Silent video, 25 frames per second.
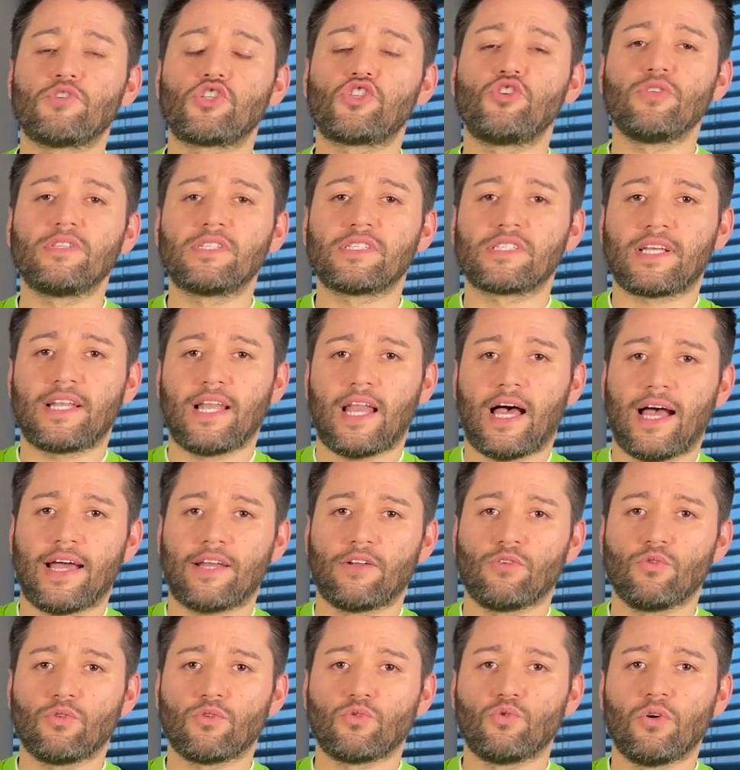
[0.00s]

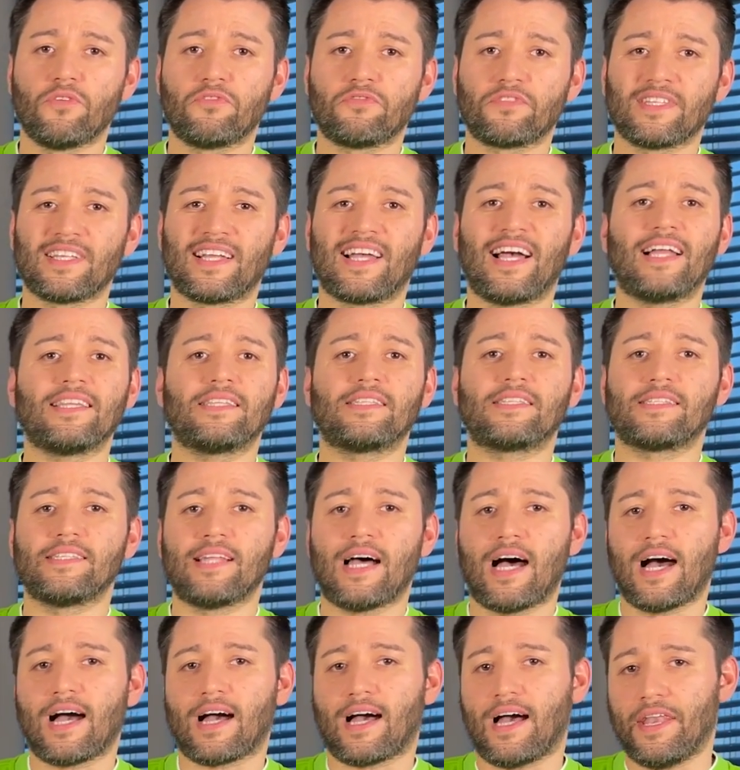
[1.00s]
Schutzkleidung durften ganz
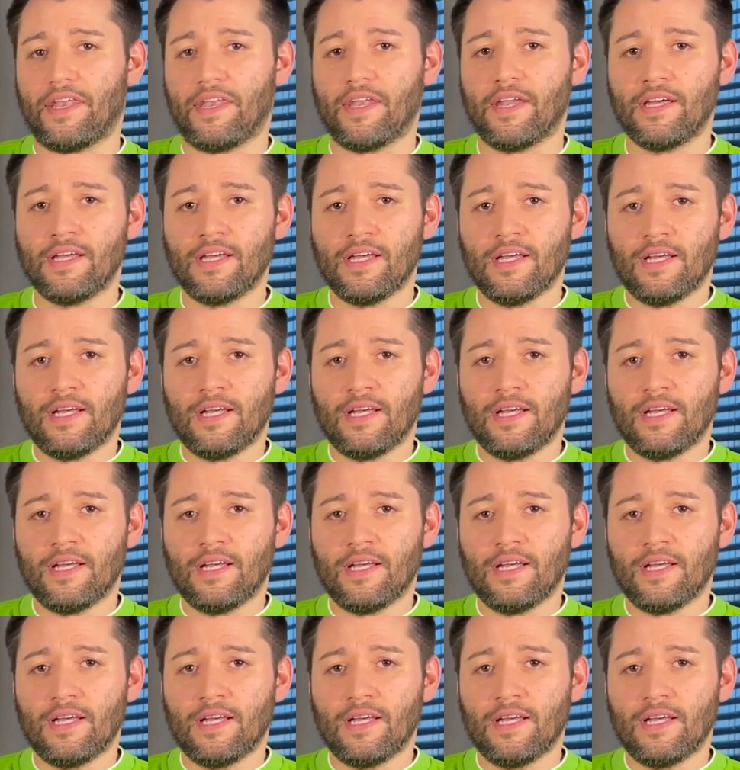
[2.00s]
nah ran.